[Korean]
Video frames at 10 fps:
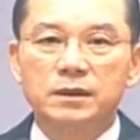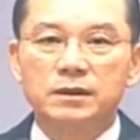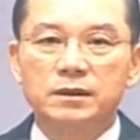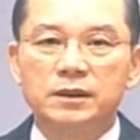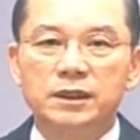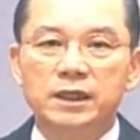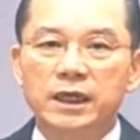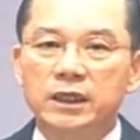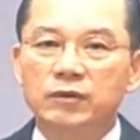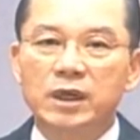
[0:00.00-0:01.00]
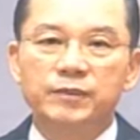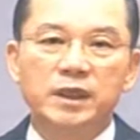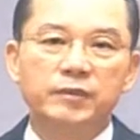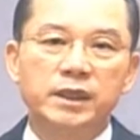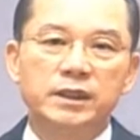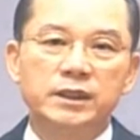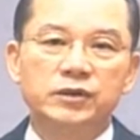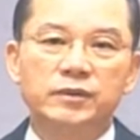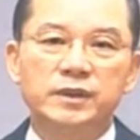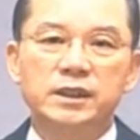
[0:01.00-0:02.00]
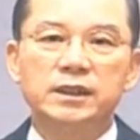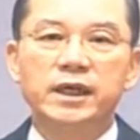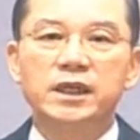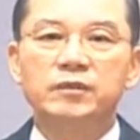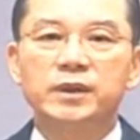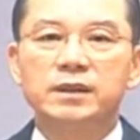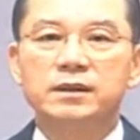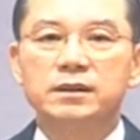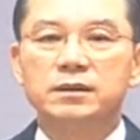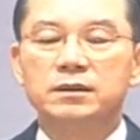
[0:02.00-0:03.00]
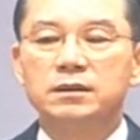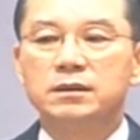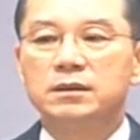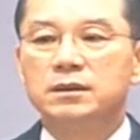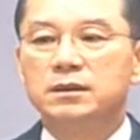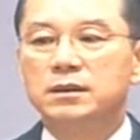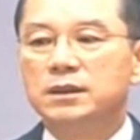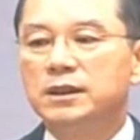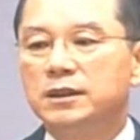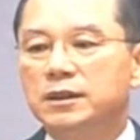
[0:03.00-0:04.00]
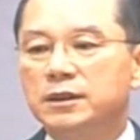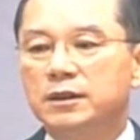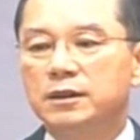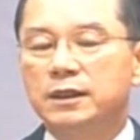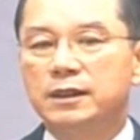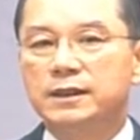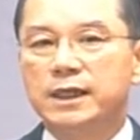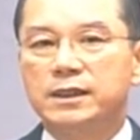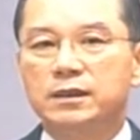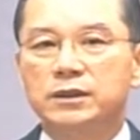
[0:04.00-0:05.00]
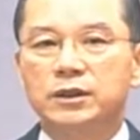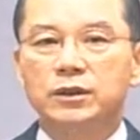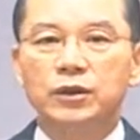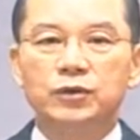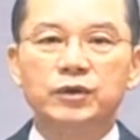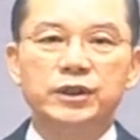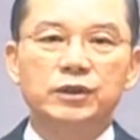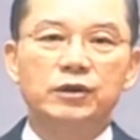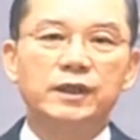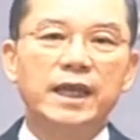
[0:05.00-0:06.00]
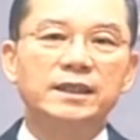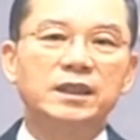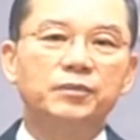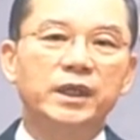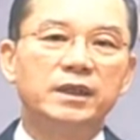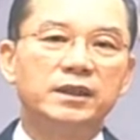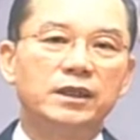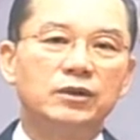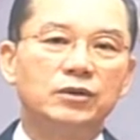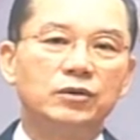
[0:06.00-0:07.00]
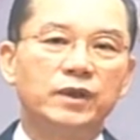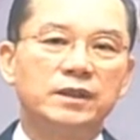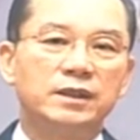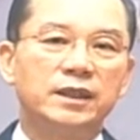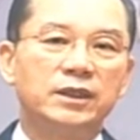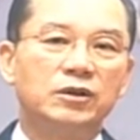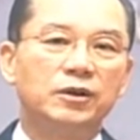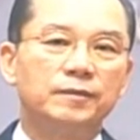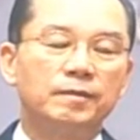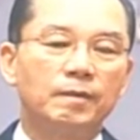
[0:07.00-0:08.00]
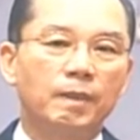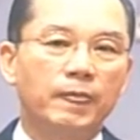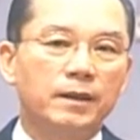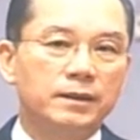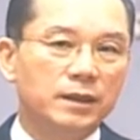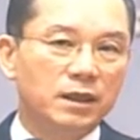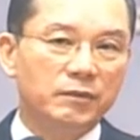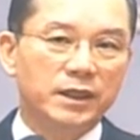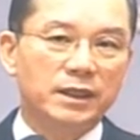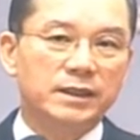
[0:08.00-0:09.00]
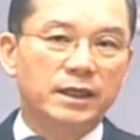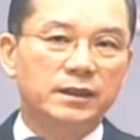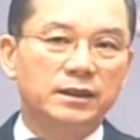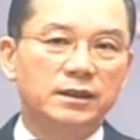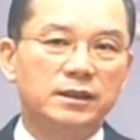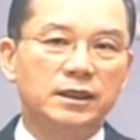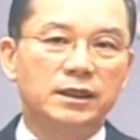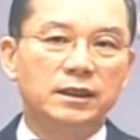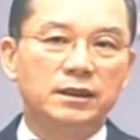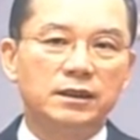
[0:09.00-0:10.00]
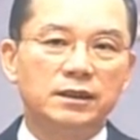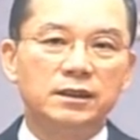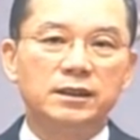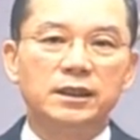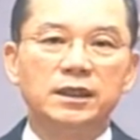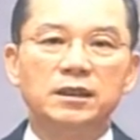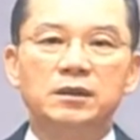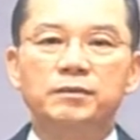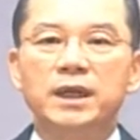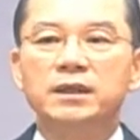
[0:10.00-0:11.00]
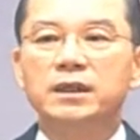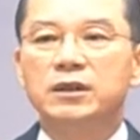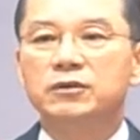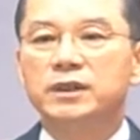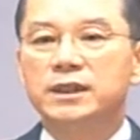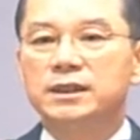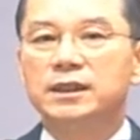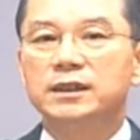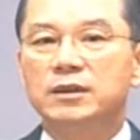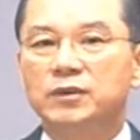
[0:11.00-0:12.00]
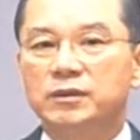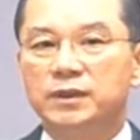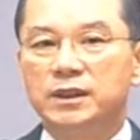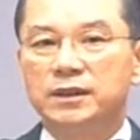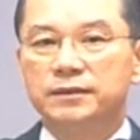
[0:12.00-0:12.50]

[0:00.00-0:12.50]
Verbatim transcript: 의인을 악인과 함께 멸하실 수 없으신 하나님께서 이 영적, 사상적, 윤리적으로 난장판에 되어 있는 조국에서 그래도 10명 이상의 의인들을 여전히 발견하고 계시기 때문입니다.